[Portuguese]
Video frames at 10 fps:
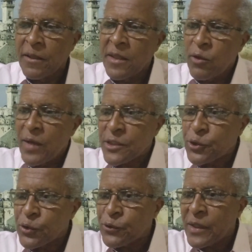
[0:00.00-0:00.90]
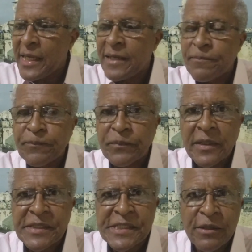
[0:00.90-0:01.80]
Não é Josué,
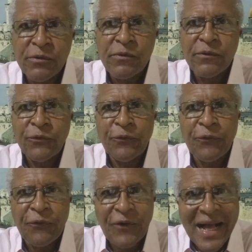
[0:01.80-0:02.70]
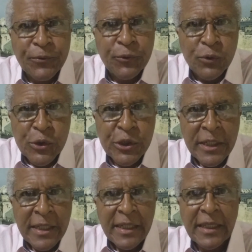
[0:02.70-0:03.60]
são fatos